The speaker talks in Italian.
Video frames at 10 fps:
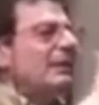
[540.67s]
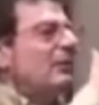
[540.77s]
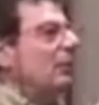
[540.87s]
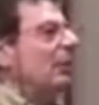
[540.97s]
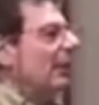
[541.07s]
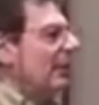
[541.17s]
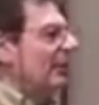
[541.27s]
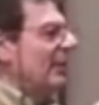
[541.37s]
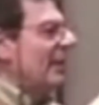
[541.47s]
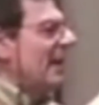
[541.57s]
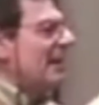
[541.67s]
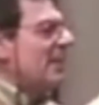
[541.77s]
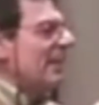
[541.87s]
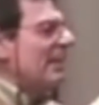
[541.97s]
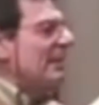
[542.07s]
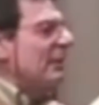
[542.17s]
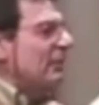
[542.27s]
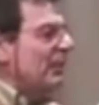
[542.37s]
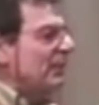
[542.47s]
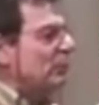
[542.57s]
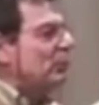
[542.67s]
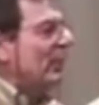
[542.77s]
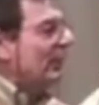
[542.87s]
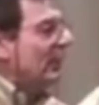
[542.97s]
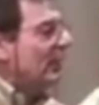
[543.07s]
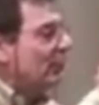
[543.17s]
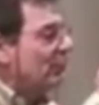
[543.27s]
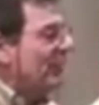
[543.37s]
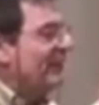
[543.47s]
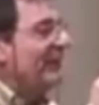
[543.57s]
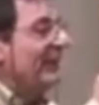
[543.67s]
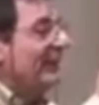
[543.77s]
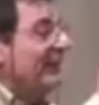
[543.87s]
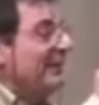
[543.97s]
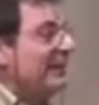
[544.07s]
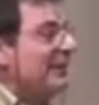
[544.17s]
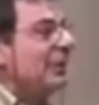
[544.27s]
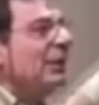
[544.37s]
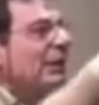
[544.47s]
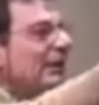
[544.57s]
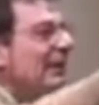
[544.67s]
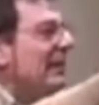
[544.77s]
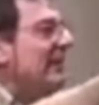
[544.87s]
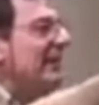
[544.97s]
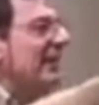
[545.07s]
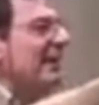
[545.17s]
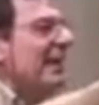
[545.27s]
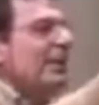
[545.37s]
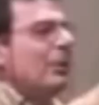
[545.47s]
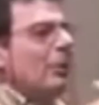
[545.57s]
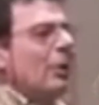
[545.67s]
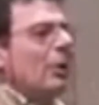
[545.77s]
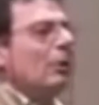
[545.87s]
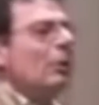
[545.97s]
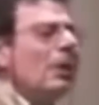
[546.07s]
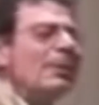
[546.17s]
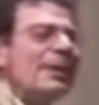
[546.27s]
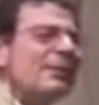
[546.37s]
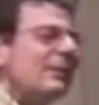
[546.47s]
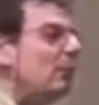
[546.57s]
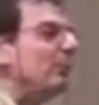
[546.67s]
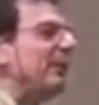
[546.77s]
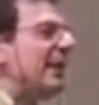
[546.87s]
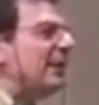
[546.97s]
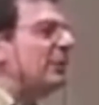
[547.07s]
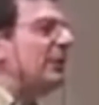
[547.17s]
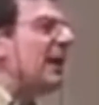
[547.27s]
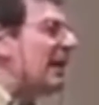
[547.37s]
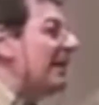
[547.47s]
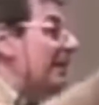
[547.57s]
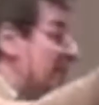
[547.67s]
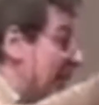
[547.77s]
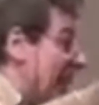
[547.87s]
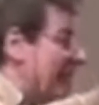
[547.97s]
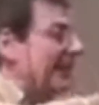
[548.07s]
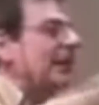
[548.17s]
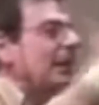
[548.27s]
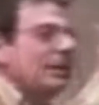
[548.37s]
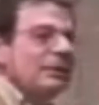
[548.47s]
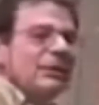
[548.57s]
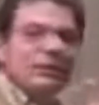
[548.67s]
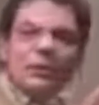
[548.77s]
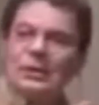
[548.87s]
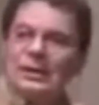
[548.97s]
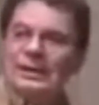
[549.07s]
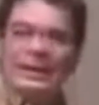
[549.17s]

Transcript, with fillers: Cazzo, che sei anima, mente e spirito, cioè che sei coscienza, che sei Dio. Senza l'alieno lo capirai fra un miliardo di anni, magari. Invece con